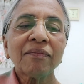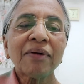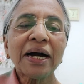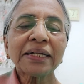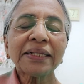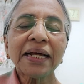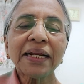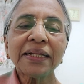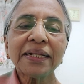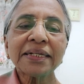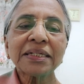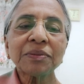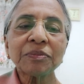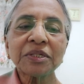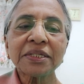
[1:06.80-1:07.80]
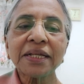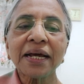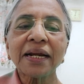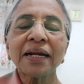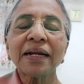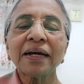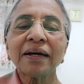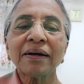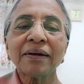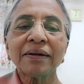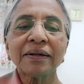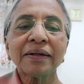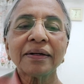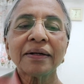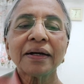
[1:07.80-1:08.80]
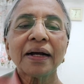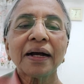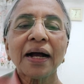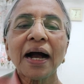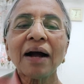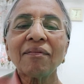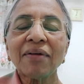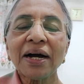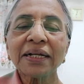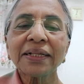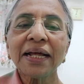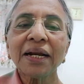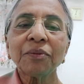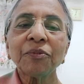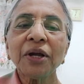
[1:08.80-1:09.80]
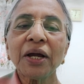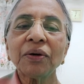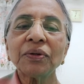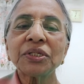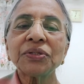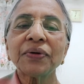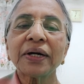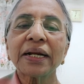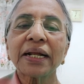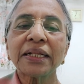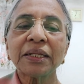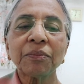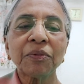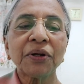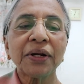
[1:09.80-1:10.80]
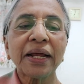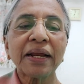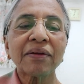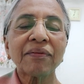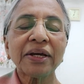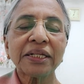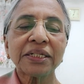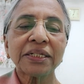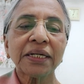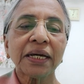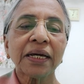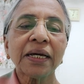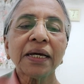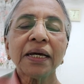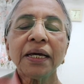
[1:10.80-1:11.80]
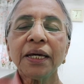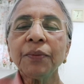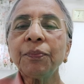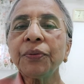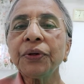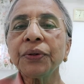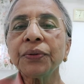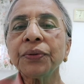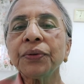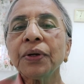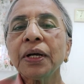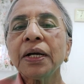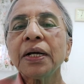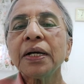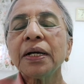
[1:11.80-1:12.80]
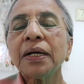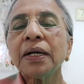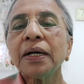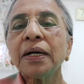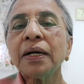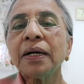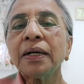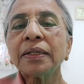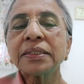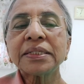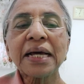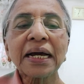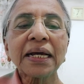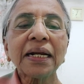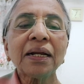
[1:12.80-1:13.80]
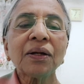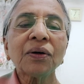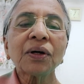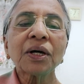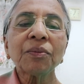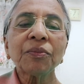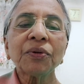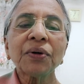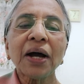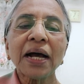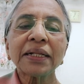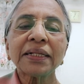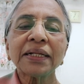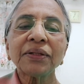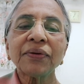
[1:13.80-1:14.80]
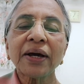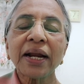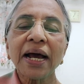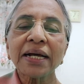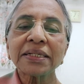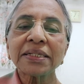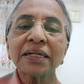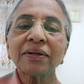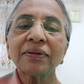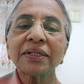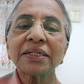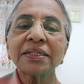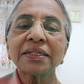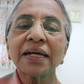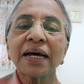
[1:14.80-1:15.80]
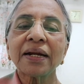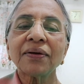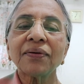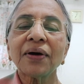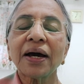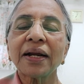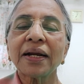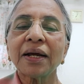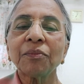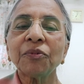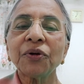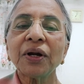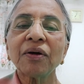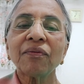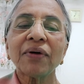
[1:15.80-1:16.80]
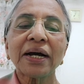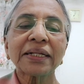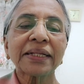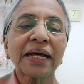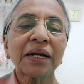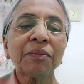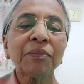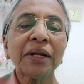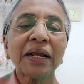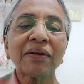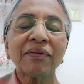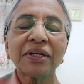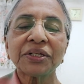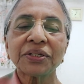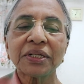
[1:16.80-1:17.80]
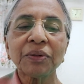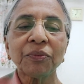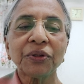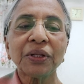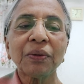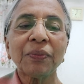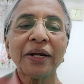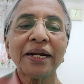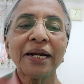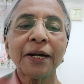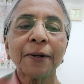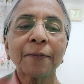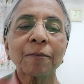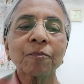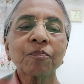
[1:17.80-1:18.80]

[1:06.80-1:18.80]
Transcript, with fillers: వాగ్దాన దేశం ఇస్తానన్న ఆ వాగ్దానము యహోశివ గ్రంథంలో నెరవేర్చి ఇప్పుడు సకల లోకంను అతని ద్వారా ఆశీర్వదిస్తాను అన్న మూడవ వాగ్దానం నెరవేర్చడం మొదలుపెట్టాడు